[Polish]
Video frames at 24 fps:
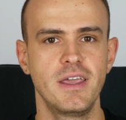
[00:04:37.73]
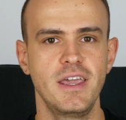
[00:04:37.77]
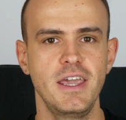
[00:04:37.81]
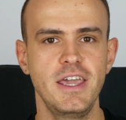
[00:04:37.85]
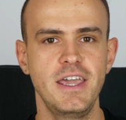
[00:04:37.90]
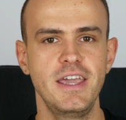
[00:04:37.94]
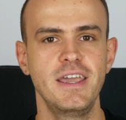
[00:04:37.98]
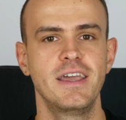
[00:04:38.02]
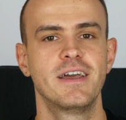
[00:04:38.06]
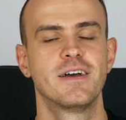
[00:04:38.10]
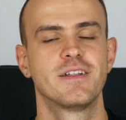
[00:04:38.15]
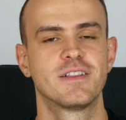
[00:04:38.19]

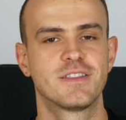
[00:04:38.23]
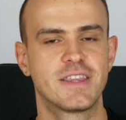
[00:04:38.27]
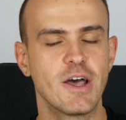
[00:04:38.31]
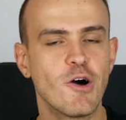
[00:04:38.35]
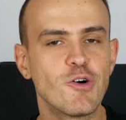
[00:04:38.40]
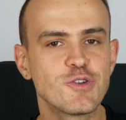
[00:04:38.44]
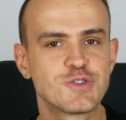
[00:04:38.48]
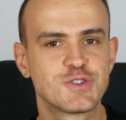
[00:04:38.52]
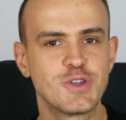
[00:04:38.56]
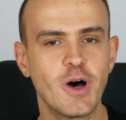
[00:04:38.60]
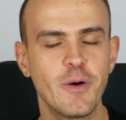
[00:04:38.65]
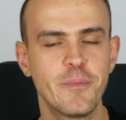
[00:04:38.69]
I te
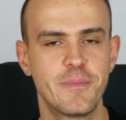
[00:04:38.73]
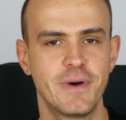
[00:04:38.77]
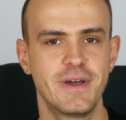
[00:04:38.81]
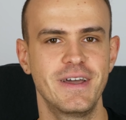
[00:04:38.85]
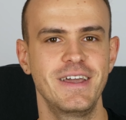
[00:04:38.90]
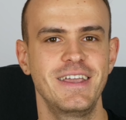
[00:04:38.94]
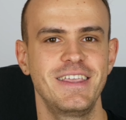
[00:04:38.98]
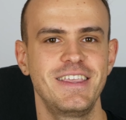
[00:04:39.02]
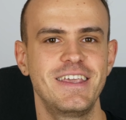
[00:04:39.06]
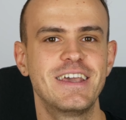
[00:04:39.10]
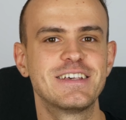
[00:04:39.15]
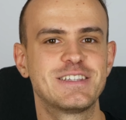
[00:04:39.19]

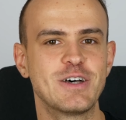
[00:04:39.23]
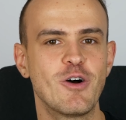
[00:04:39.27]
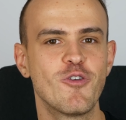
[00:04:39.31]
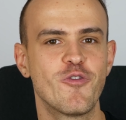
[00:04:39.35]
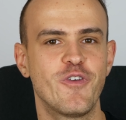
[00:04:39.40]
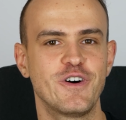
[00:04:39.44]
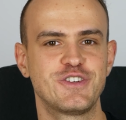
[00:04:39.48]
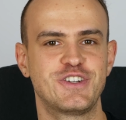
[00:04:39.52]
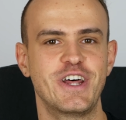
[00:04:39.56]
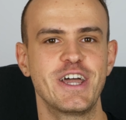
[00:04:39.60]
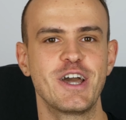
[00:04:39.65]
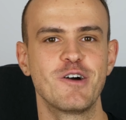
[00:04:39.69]
osoby nie
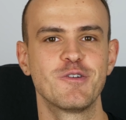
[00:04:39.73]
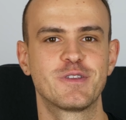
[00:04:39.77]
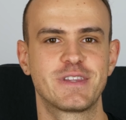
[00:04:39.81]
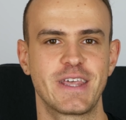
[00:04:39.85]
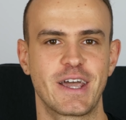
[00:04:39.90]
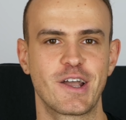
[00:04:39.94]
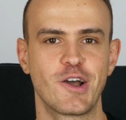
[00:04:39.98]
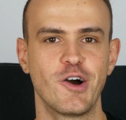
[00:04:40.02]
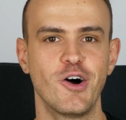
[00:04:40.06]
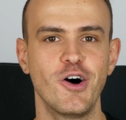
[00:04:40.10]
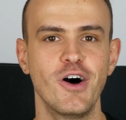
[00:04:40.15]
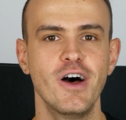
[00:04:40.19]
zauważają
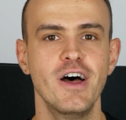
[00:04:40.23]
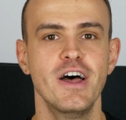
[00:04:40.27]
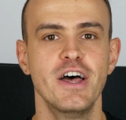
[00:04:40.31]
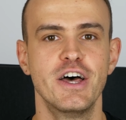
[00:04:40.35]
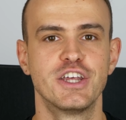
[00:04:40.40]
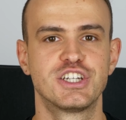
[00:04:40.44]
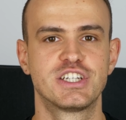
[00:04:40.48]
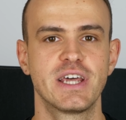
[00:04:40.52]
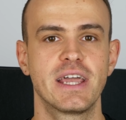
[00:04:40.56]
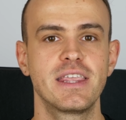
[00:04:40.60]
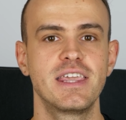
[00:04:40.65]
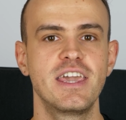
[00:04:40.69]
tego,
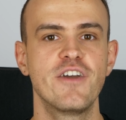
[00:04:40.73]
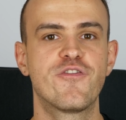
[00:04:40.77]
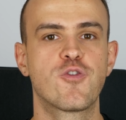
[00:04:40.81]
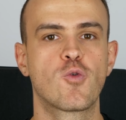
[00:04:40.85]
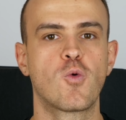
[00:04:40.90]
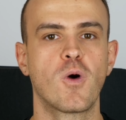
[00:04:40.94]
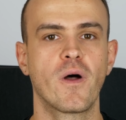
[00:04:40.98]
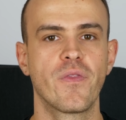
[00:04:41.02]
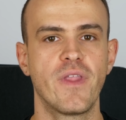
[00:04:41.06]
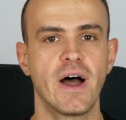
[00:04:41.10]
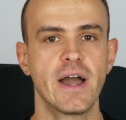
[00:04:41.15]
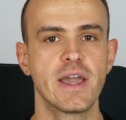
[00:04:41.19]
że nie
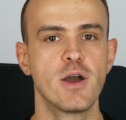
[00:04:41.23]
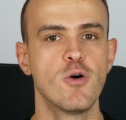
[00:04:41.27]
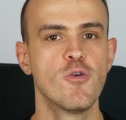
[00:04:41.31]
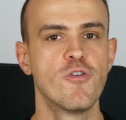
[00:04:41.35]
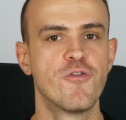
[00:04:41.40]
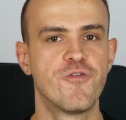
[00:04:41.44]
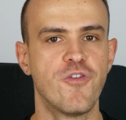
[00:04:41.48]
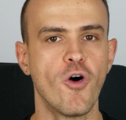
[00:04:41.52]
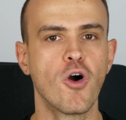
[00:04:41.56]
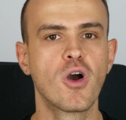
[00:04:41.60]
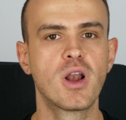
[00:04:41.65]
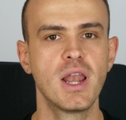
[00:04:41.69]

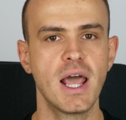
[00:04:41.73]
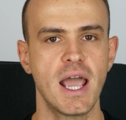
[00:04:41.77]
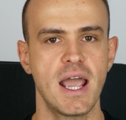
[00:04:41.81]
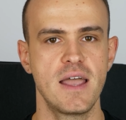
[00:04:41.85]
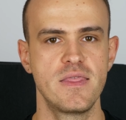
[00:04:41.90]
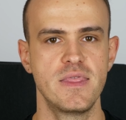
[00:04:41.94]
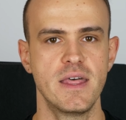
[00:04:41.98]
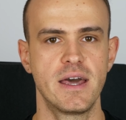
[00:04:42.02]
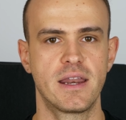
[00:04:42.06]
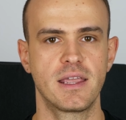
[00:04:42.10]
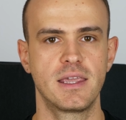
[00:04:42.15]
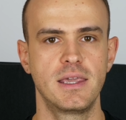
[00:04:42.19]
wkładają w ogóle
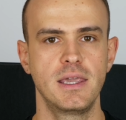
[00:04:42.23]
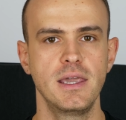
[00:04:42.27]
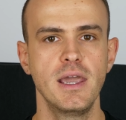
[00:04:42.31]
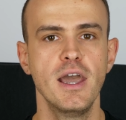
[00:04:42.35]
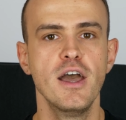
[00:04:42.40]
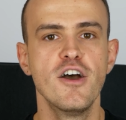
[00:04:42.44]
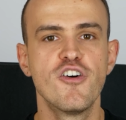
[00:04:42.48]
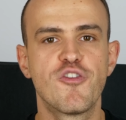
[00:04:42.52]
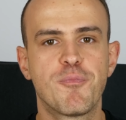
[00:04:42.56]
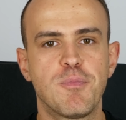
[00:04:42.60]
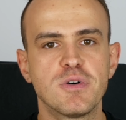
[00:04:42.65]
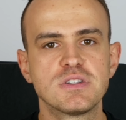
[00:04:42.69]
energii
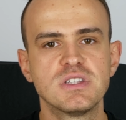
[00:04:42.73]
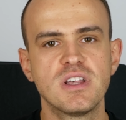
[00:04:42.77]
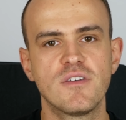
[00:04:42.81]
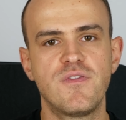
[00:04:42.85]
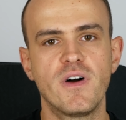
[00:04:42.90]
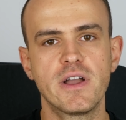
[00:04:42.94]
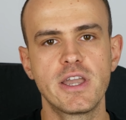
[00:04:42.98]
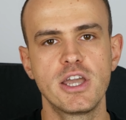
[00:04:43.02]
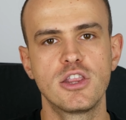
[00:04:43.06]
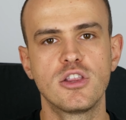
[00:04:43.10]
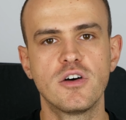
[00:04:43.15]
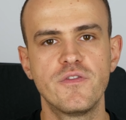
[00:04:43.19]
w
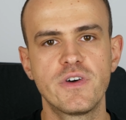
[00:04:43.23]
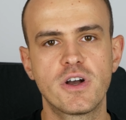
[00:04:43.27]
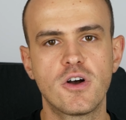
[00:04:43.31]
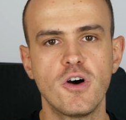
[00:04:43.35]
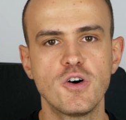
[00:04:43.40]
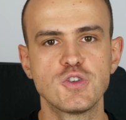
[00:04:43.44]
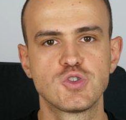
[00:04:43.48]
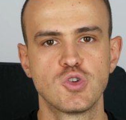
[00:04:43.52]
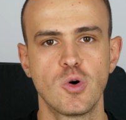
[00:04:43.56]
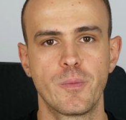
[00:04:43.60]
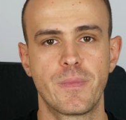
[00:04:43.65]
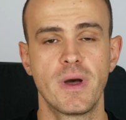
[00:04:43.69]
poznawanie nowych
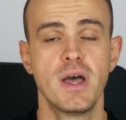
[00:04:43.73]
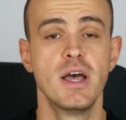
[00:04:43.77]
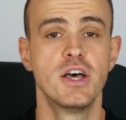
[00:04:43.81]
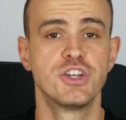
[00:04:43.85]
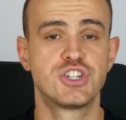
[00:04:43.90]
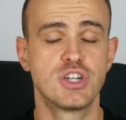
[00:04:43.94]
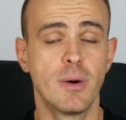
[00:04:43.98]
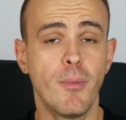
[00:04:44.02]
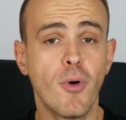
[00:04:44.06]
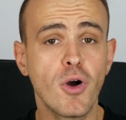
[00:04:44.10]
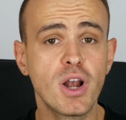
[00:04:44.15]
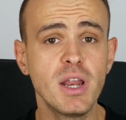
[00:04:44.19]
osób,
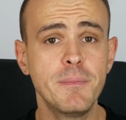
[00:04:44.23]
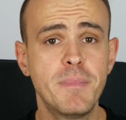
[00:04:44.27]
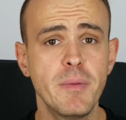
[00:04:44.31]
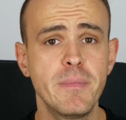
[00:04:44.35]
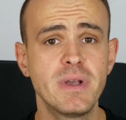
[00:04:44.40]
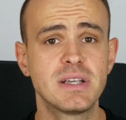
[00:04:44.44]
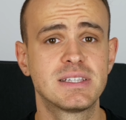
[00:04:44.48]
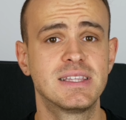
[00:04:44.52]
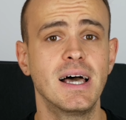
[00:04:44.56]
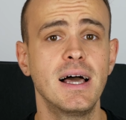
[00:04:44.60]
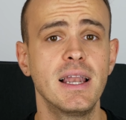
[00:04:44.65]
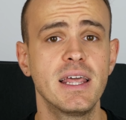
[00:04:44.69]
że mogliby
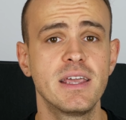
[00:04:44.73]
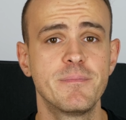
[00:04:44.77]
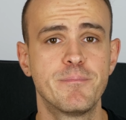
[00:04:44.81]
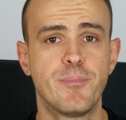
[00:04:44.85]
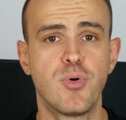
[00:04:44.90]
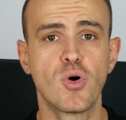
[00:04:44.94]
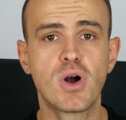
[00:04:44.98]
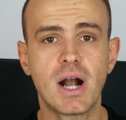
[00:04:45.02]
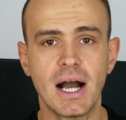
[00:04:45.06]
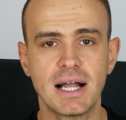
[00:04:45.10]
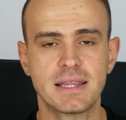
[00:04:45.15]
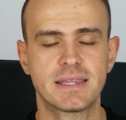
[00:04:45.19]
mieć dalej
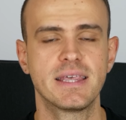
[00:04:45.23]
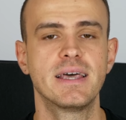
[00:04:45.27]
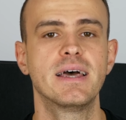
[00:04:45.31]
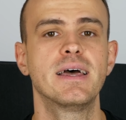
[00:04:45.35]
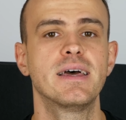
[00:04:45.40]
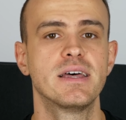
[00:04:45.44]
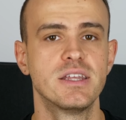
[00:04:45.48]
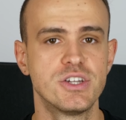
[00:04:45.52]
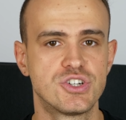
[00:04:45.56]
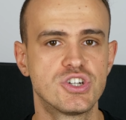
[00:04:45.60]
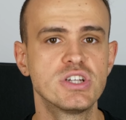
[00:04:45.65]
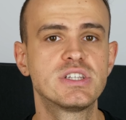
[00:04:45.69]

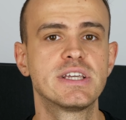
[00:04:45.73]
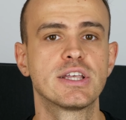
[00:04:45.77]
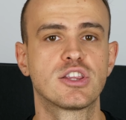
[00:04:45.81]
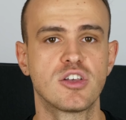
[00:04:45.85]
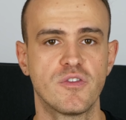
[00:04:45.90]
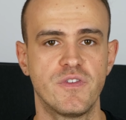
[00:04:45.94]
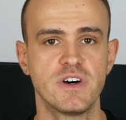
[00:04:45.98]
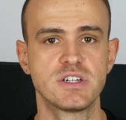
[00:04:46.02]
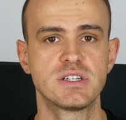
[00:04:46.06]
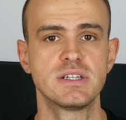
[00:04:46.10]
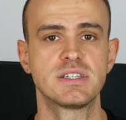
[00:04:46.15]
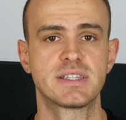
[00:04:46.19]
bogate życie
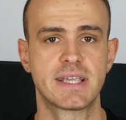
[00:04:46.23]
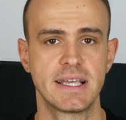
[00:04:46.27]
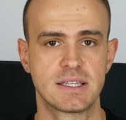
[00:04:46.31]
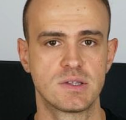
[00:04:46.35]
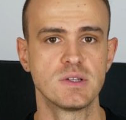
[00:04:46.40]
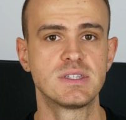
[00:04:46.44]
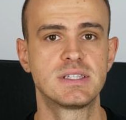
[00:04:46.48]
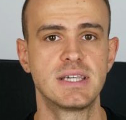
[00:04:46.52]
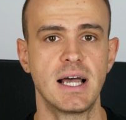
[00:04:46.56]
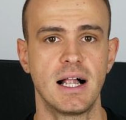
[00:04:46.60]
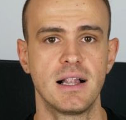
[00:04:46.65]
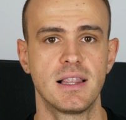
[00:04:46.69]
towarzyskie,
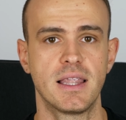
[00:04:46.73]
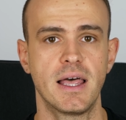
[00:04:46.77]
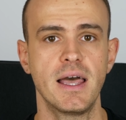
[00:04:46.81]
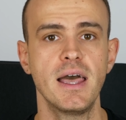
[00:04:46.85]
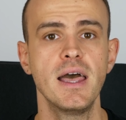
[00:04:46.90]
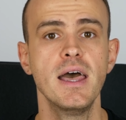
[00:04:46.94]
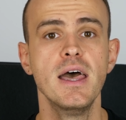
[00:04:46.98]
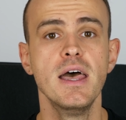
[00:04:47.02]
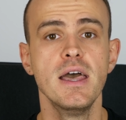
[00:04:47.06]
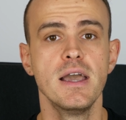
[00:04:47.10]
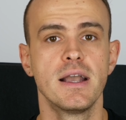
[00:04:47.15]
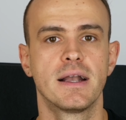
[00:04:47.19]
socjalne,